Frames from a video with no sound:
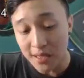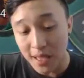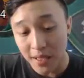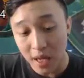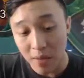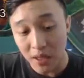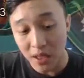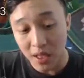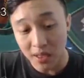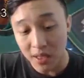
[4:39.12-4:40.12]
nggak sadar sama
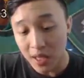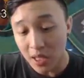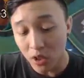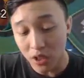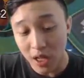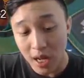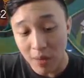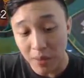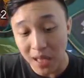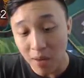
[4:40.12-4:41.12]
dirinya sendiri kalau dia
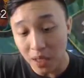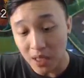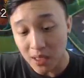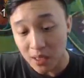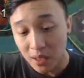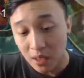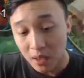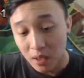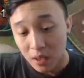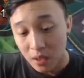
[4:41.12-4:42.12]
kagak bilang miss
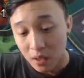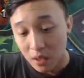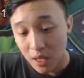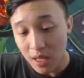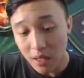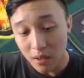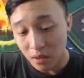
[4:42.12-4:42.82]
kan